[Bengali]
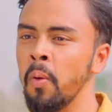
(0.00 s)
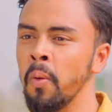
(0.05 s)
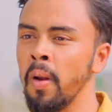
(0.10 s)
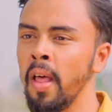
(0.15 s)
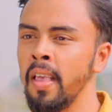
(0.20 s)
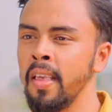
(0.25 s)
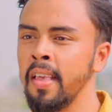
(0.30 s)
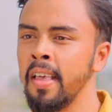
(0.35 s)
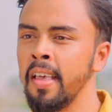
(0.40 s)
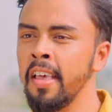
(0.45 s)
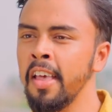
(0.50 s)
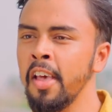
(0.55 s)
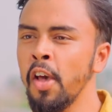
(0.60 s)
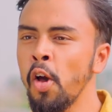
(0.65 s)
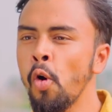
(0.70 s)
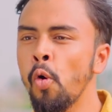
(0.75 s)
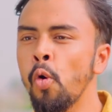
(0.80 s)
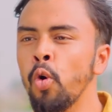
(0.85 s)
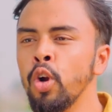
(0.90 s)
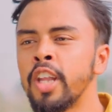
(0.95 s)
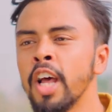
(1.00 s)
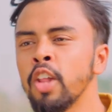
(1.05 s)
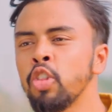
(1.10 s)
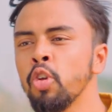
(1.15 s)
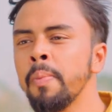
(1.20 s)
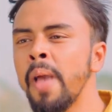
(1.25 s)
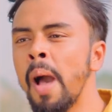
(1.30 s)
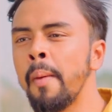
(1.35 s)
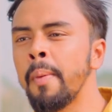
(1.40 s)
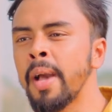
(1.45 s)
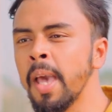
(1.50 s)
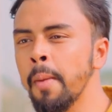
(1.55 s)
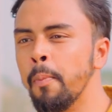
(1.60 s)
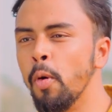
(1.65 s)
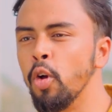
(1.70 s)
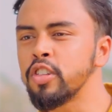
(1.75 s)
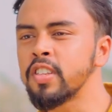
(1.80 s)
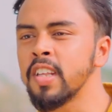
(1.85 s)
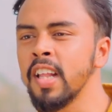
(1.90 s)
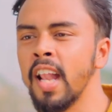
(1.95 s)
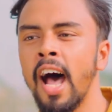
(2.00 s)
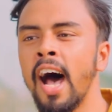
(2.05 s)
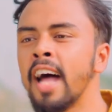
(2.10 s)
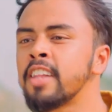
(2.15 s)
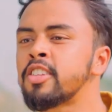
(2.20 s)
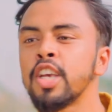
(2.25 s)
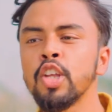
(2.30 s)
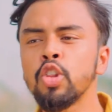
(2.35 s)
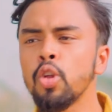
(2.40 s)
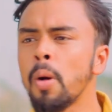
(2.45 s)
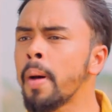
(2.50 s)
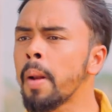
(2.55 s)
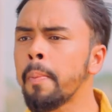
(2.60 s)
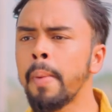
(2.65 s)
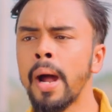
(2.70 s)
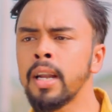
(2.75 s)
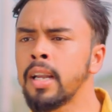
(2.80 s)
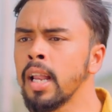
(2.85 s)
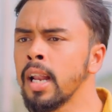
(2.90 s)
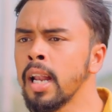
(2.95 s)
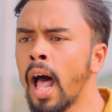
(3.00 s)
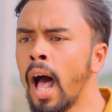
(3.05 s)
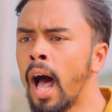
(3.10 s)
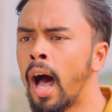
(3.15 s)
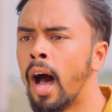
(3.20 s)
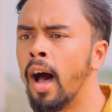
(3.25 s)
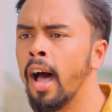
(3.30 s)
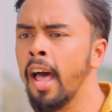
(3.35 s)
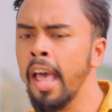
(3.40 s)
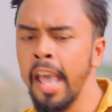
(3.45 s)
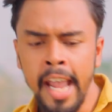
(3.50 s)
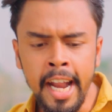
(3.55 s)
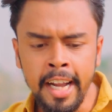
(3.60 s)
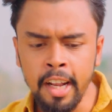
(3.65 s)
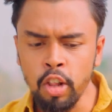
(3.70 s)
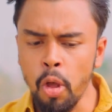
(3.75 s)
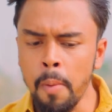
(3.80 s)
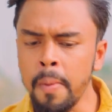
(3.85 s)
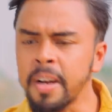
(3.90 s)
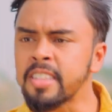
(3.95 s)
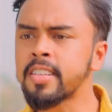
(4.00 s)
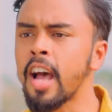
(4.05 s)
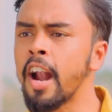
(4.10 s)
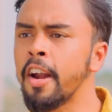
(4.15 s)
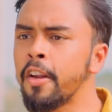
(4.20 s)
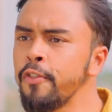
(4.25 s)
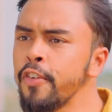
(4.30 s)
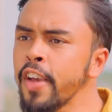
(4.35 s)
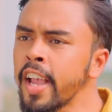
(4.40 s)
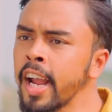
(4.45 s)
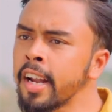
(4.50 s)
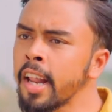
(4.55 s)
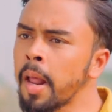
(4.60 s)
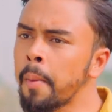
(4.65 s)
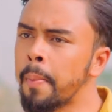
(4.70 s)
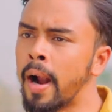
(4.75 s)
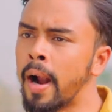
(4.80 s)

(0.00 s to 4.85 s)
হও নাই উল্টা তুমি আমাকে বলছিলে আজকে তো আমার বার্থডে না এটা তো আমার সার্টিফিকেটের